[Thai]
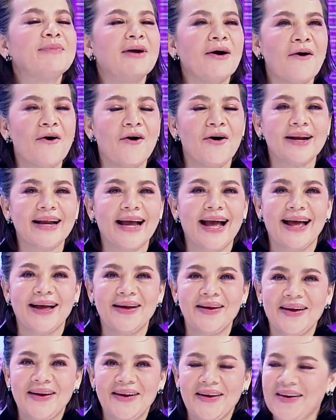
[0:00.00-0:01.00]
มละครเนี่ะต
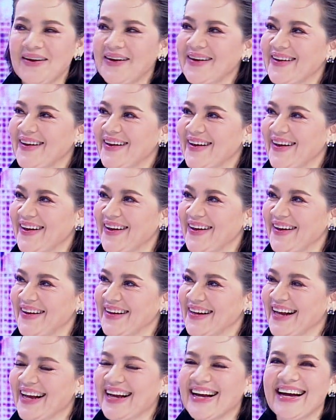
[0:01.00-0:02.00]
ลกกันเล่นเกมโช
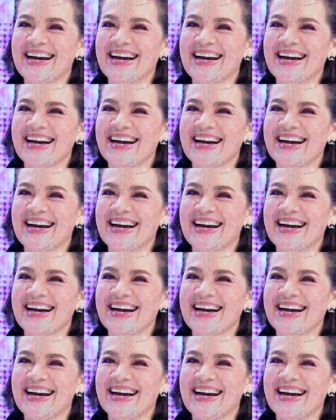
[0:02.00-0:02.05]
ว์